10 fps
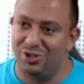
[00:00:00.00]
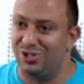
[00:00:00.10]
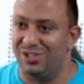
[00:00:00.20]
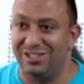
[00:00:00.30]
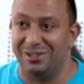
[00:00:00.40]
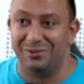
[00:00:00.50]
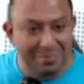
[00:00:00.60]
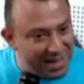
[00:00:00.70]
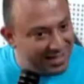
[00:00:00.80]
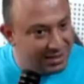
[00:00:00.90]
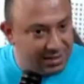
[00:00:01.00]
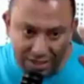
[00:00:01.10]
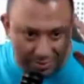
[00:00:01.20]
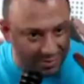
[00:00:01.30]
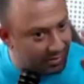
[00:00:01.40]
جديده والماط
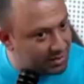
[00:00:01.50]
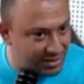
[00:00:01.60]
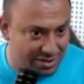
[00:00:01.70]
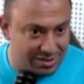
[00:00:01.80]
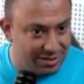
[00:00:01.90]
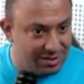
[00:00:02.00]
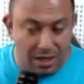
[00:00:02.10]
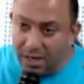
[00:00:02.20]
ناري ما يمكنش آه.